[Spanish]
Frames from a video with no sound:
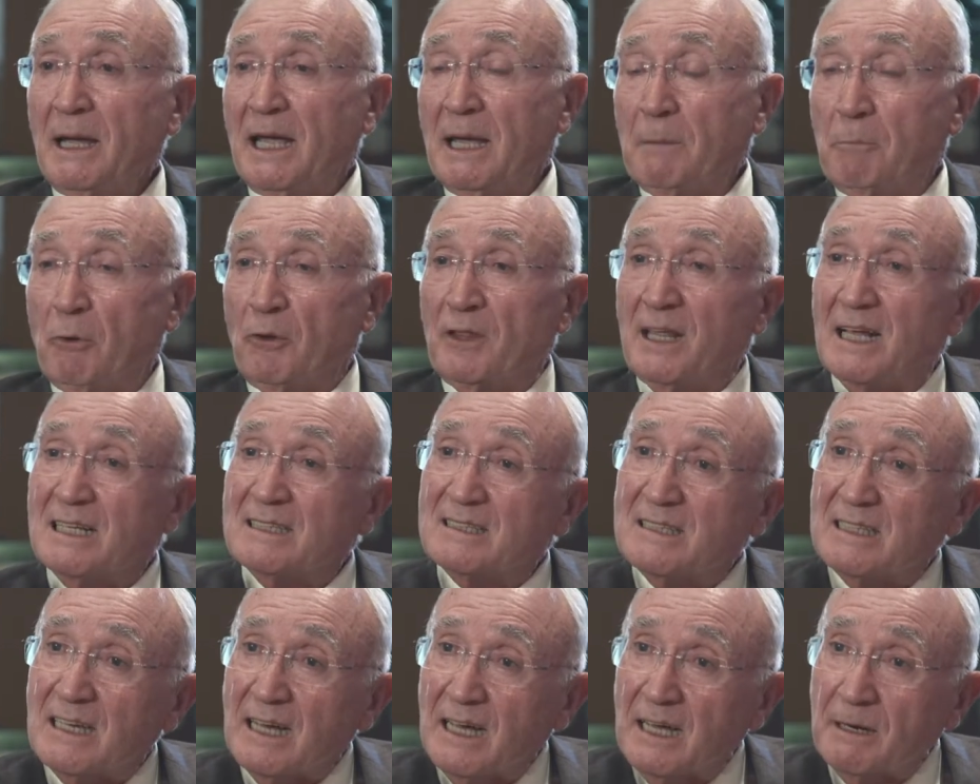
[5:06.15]
que
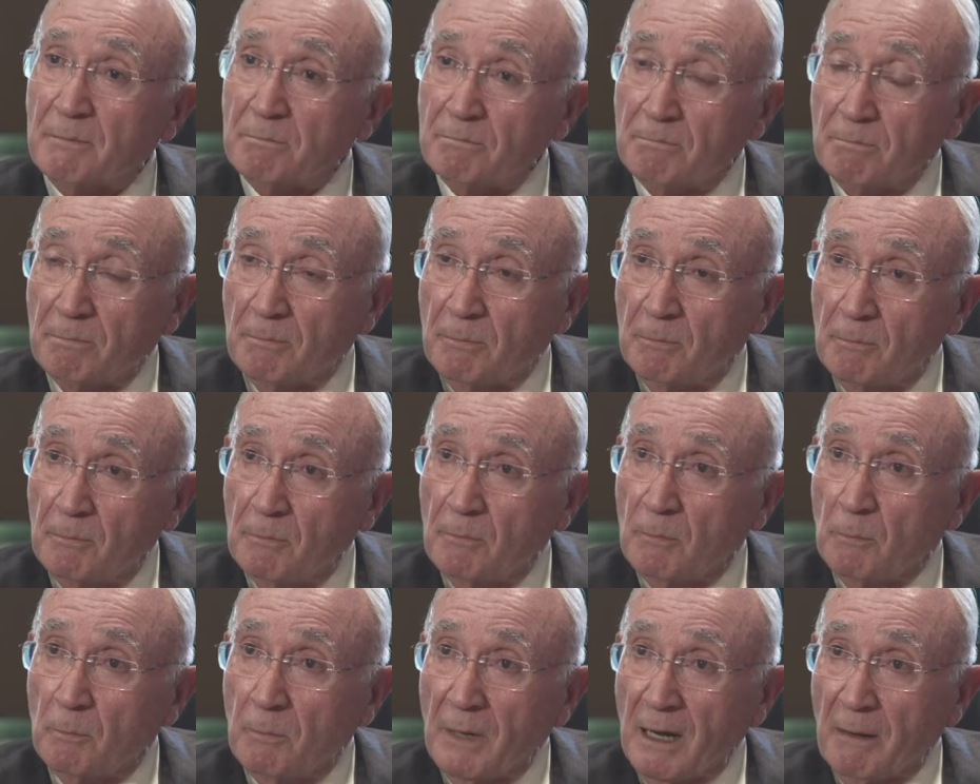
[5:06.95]
podían traer
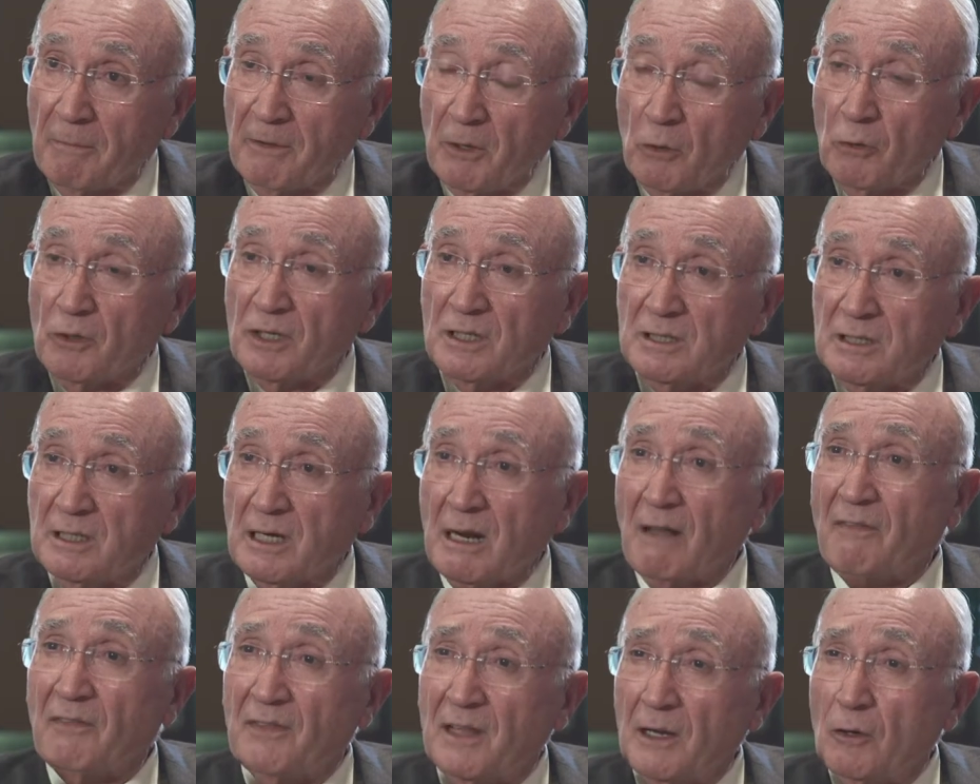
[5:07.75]
mm, aviones
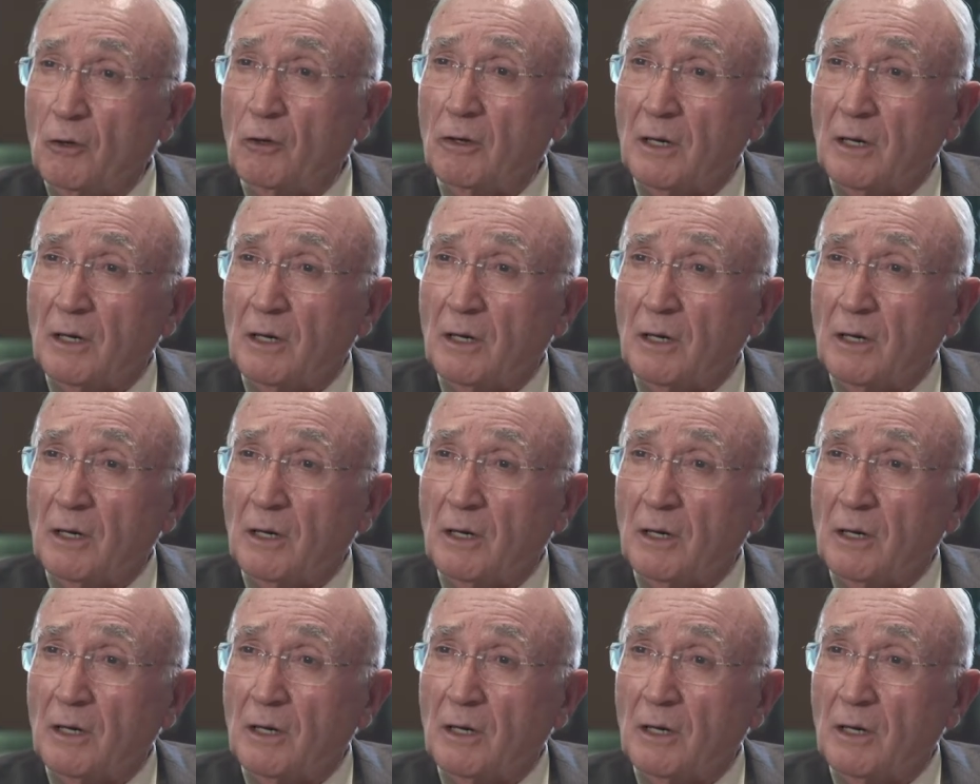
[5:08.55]
grandes,